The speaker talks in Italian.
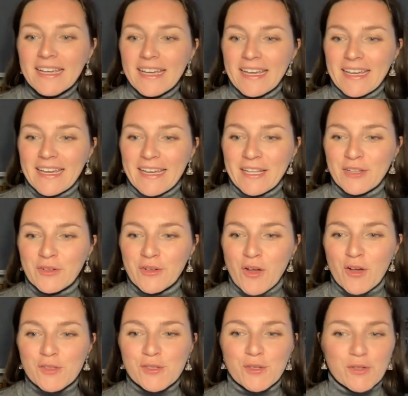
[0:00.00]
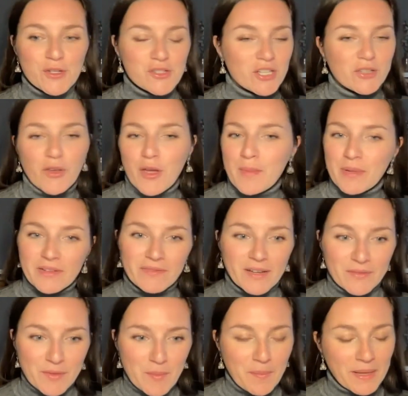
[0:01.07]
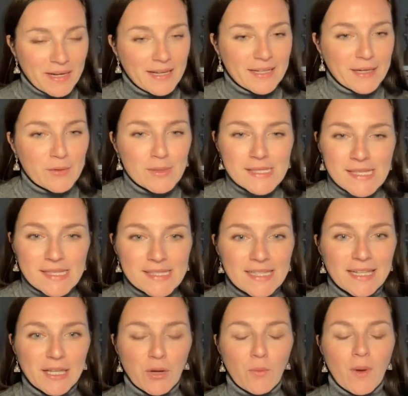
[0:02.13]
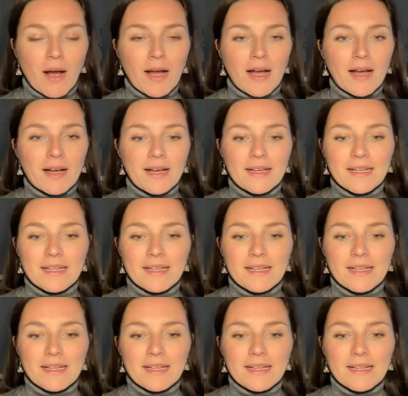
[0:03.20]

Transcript: eh, non ho scorciatoie per farvi imparare qualsiasi lingua